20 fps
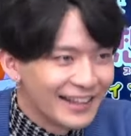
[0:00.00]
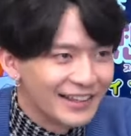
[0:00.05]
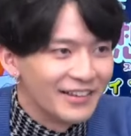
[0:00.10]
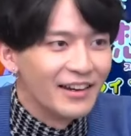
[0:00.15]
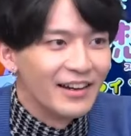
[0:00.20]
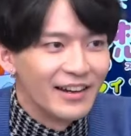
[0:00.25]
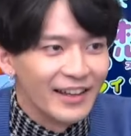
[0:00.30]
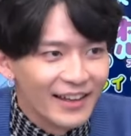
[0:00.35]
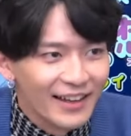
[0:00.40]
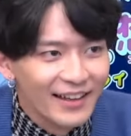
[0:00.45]

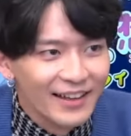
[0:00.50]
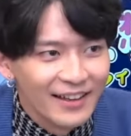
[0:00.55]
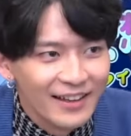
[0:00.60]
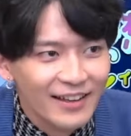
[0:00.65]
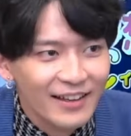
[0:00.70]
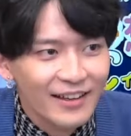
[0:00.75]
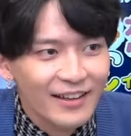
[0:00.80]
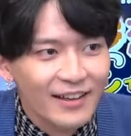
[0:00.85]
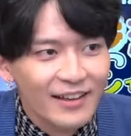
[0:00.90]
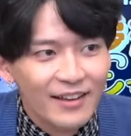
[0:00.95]
あれ
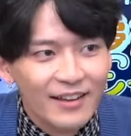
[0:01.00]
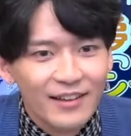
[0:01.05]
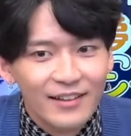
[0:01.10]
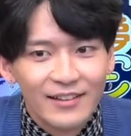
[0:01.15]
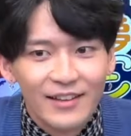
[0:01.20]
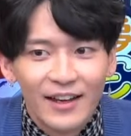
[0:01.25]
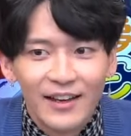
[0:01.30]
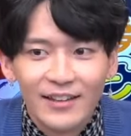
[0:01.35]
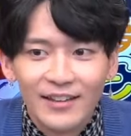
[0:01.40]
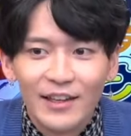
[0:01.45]

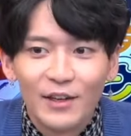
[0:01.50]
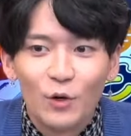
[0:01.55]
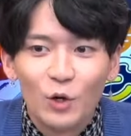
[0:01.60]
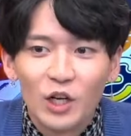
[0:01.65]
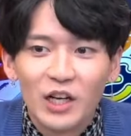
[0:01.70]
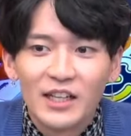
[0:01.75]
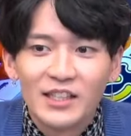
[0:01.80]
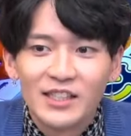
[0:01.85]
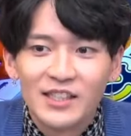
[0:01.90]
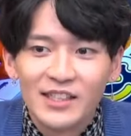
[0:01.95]
大体お
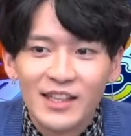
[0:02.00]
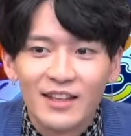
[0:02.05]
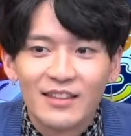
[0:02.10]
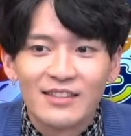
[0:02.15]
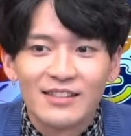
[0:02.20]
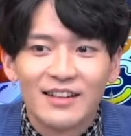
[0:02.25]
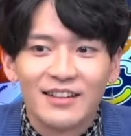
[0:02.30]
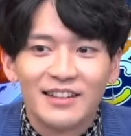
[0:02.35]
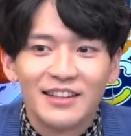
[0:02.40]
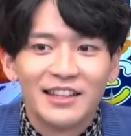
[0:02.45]
かしいや
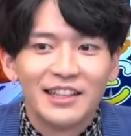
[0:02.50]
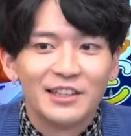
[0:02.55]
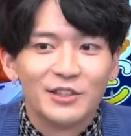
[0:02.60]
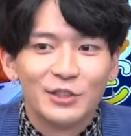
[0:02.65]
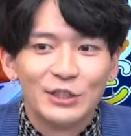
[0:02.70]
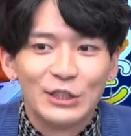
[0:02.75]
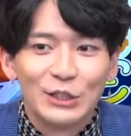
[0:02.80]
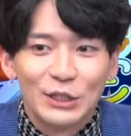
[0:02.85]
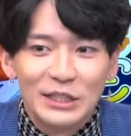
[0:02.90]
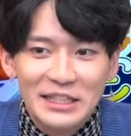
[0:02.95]
つが出てく
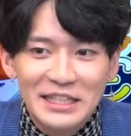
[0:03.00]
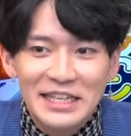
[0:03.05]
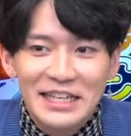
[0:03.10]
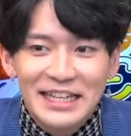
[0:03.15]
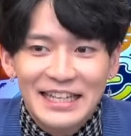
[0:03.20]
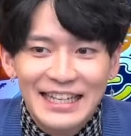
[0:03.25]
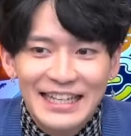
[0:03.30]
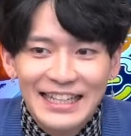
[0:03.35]
るときに